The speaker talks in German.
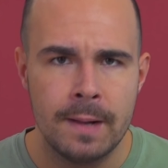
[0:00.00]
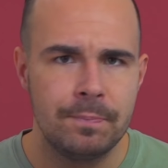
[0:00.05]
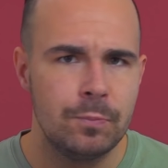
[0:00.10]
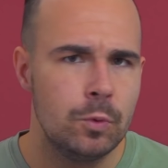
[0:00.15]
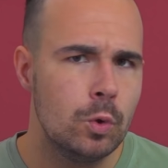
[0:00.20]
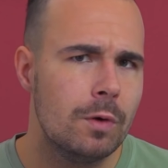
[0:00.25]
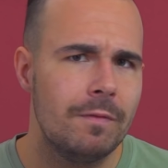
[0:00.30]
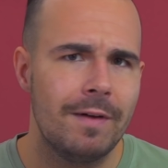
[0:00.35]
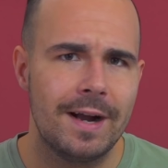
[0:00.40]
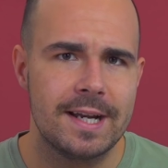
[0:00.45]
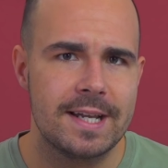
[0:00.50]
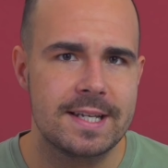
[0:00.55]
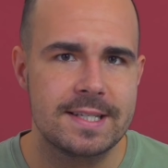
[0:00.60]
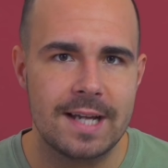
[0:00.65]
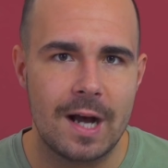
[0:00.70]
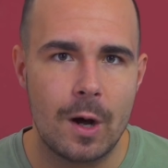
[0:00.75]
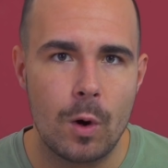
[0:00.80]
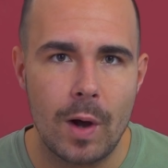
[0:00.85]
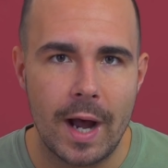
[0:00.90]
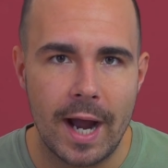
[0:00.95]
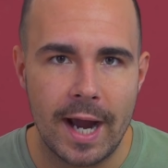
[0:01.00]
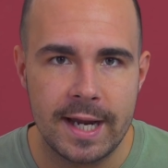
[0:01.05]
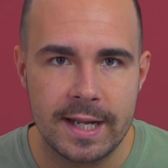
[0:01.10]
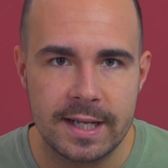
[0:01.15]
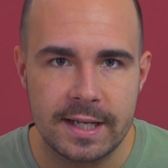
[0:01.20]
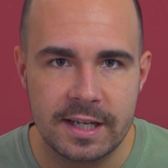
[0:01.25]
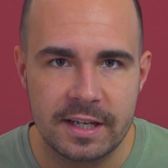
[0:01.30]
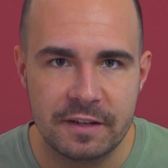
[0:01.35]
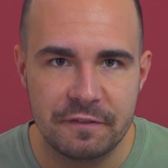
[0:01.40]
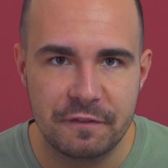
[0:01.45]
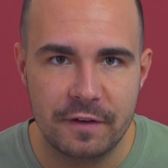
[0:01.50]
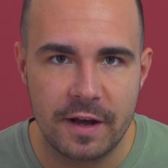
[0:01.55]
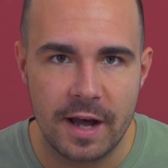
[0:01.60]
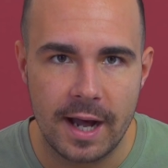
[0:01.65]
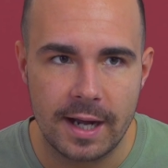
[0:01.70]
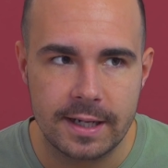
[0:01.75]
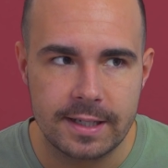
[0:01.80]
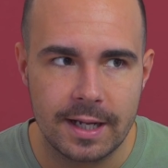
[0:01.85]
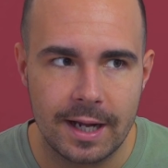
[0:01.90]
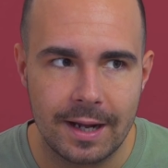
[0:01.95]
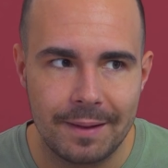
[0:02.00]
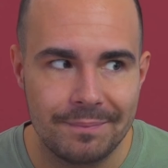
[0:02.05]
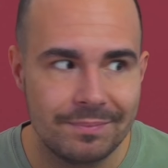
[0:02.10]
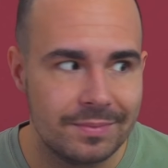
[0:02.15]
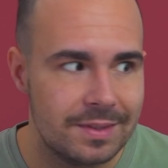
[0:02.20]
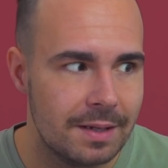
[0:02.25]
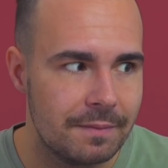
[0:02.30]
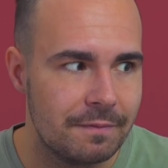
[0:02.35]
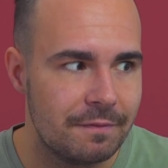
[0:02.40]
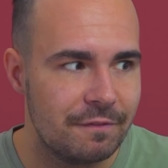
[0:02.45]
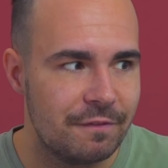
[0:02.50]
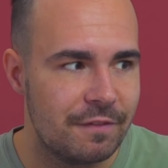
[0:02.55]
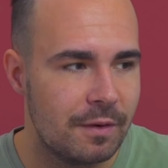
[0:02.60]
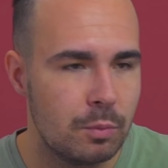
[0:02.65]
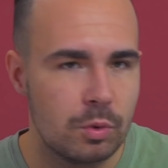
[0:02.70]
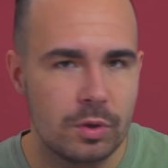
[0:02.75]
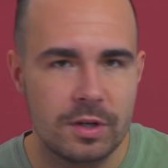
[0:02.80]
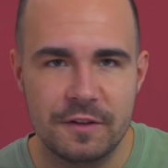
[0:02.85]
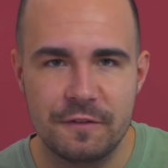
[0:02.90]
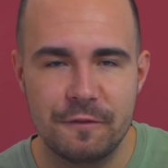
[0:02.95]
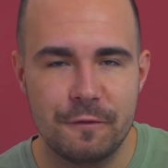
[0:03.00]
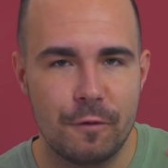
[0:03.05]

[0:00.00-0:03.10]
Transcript: Nur weil das auch einige gefragt haben. Die haben vermutlich